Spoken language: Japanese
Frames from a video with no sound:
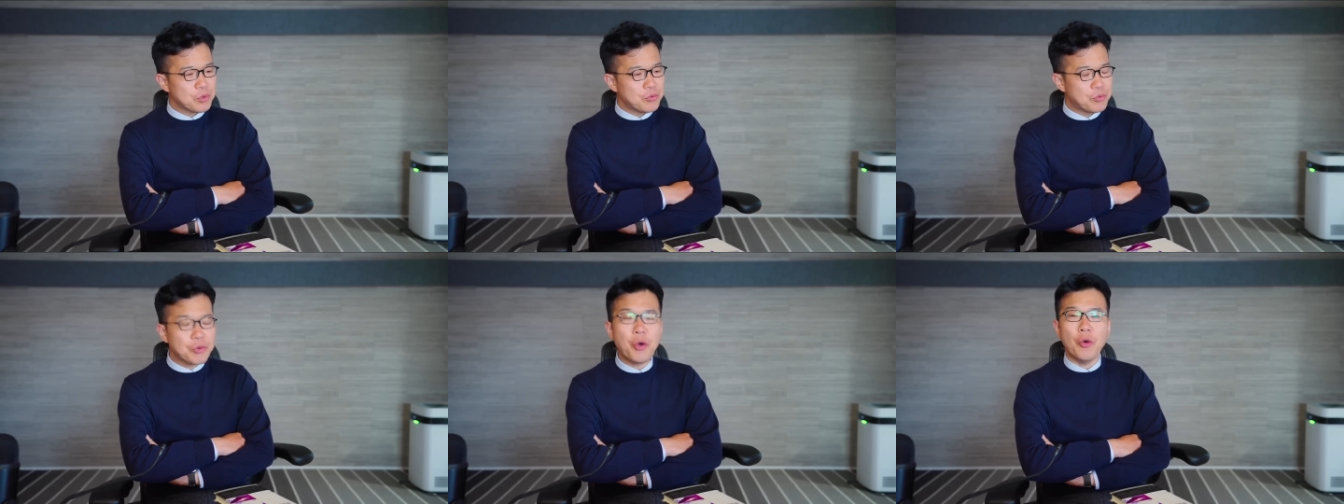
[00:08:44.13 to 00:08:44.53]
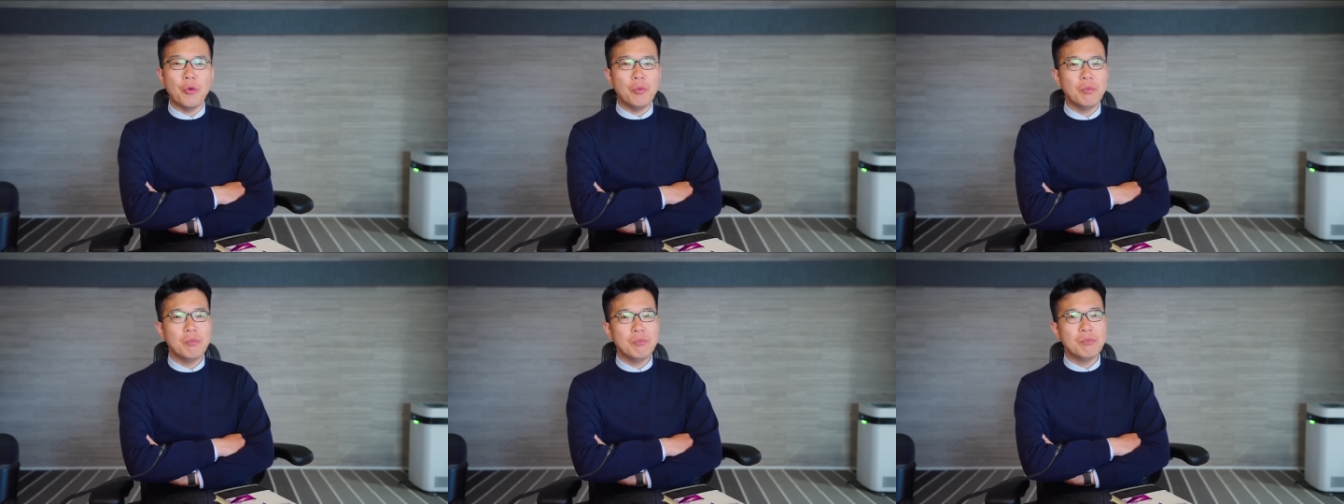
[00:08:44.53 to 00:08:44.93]
不
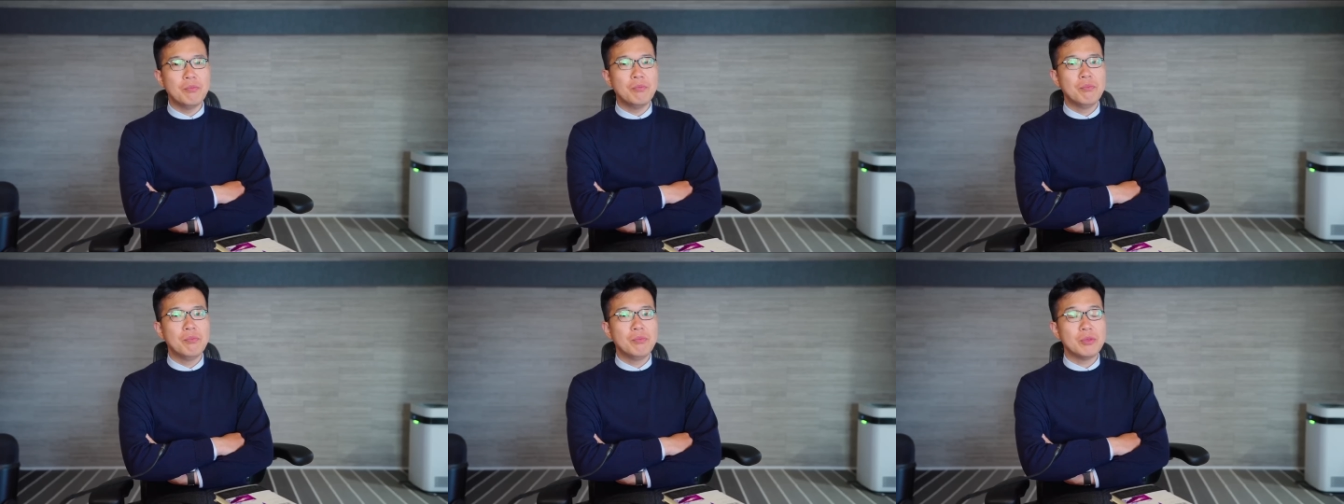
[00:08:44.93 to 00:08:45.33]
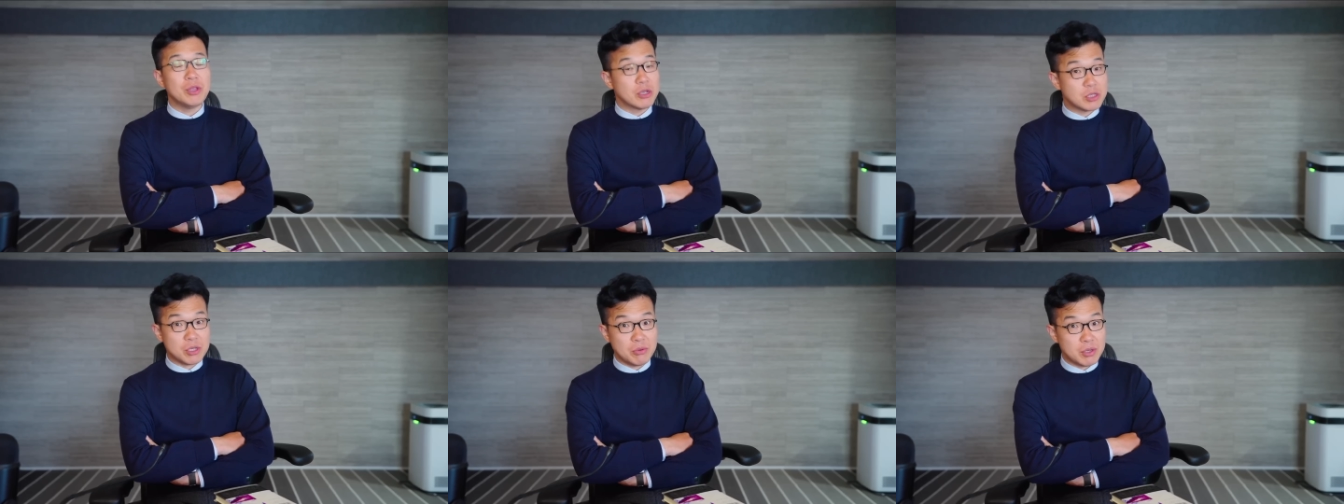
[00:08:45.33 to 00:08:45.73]
幸に
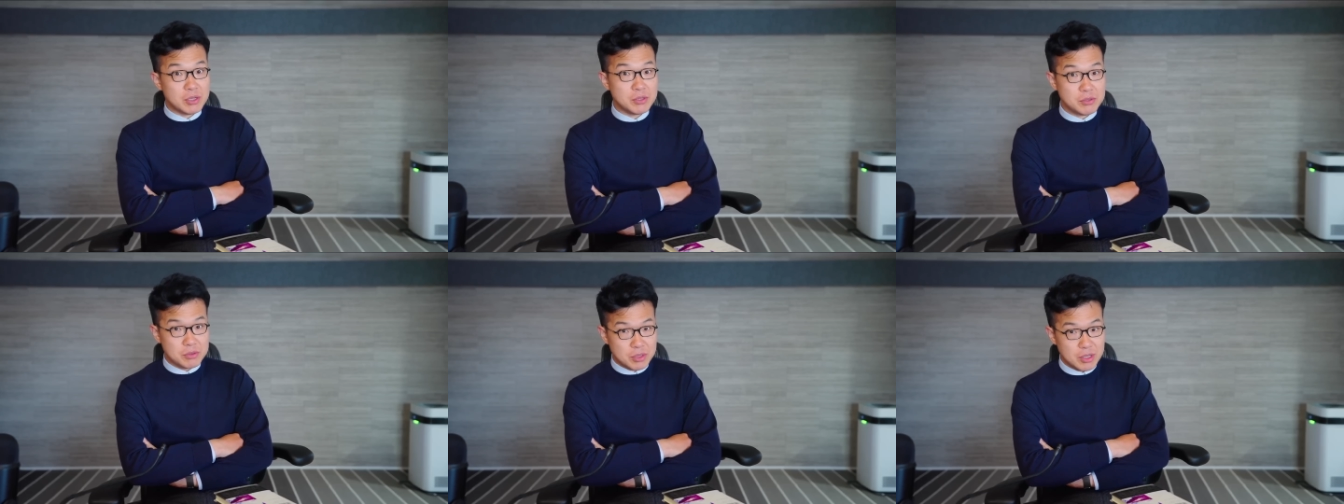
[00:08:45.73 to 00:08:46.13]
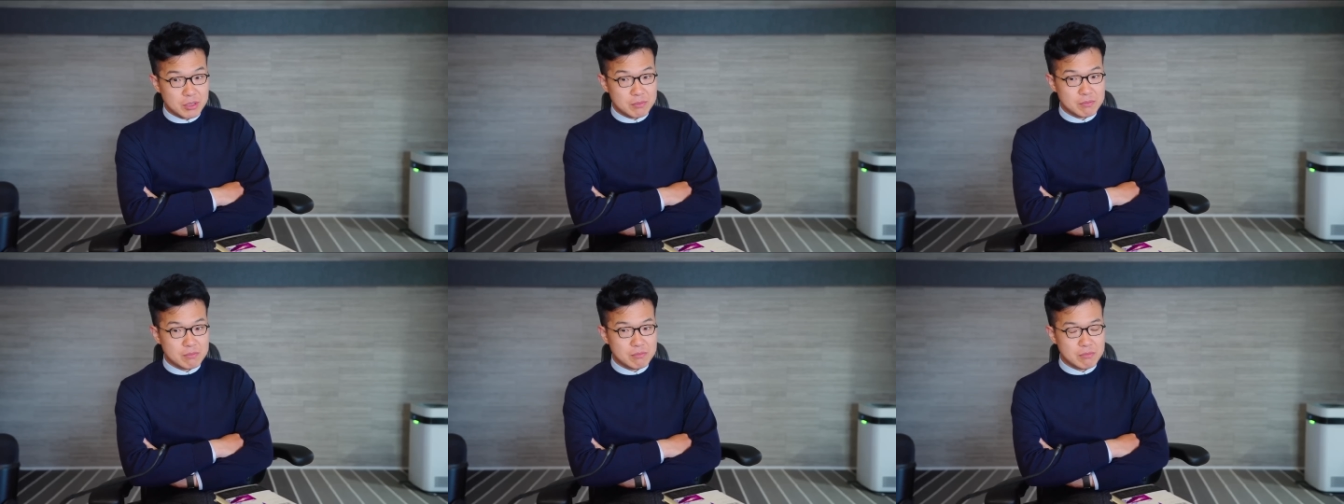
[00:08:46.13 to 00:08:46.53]
なっちゃうわけですよね。